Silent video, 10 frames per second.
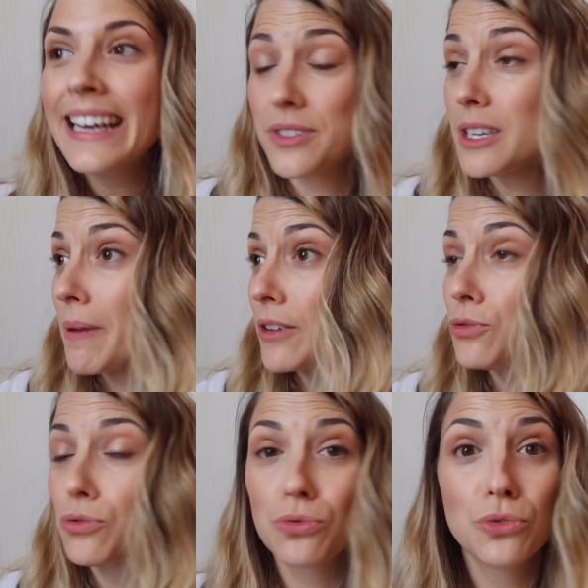Je ne sais pas
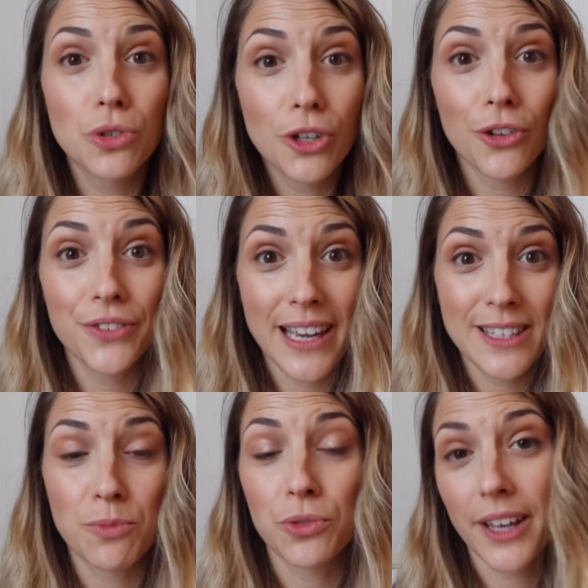du tout de quand
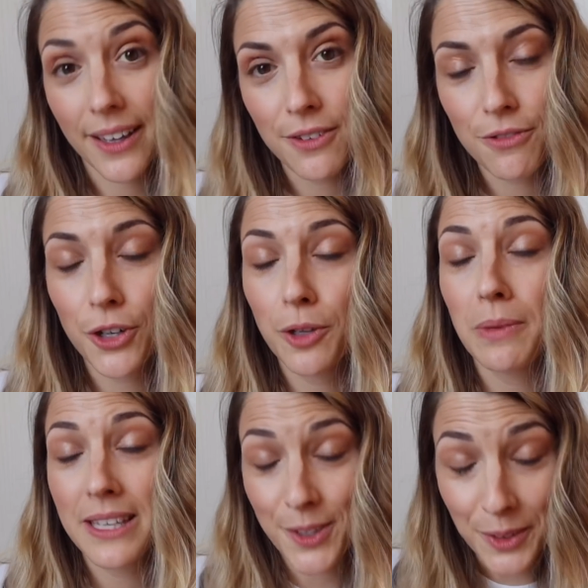date mon dernier vlog
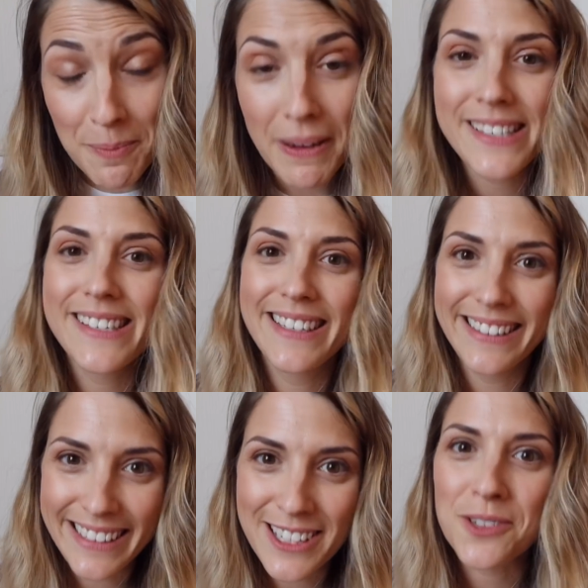mais il s'en est passé
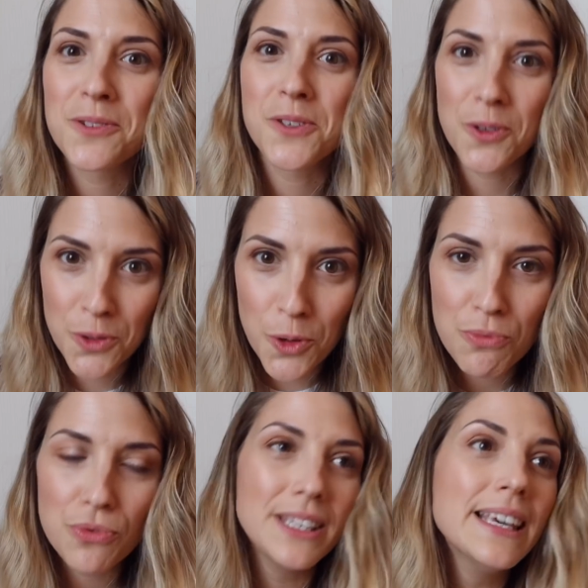des choses
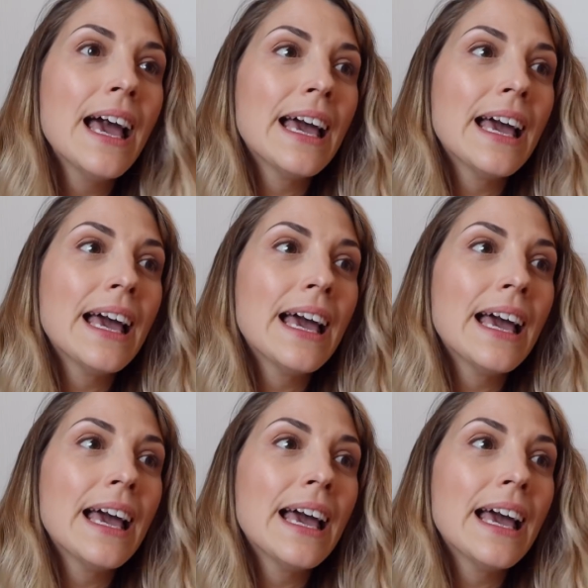depuis.